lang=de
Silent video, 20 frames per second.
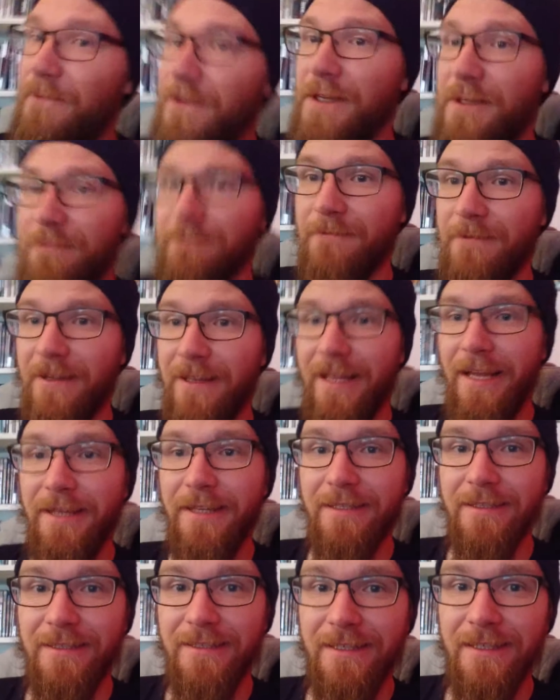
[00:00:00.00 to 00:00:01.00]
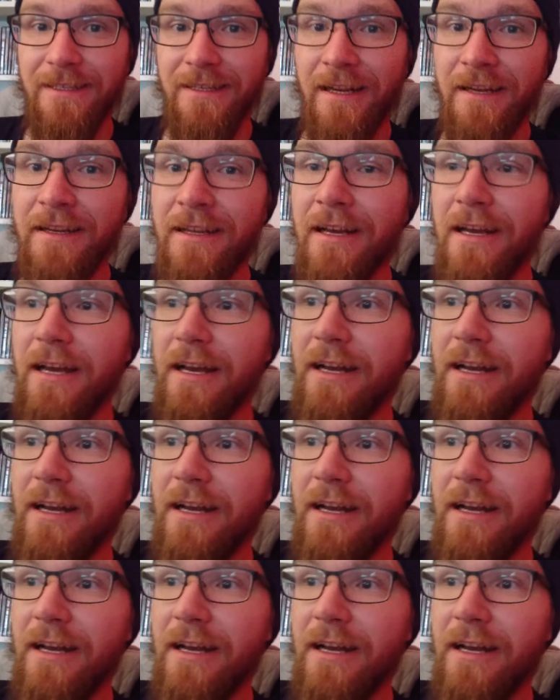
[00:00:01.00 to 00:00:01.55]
vielen kleineren Kindern.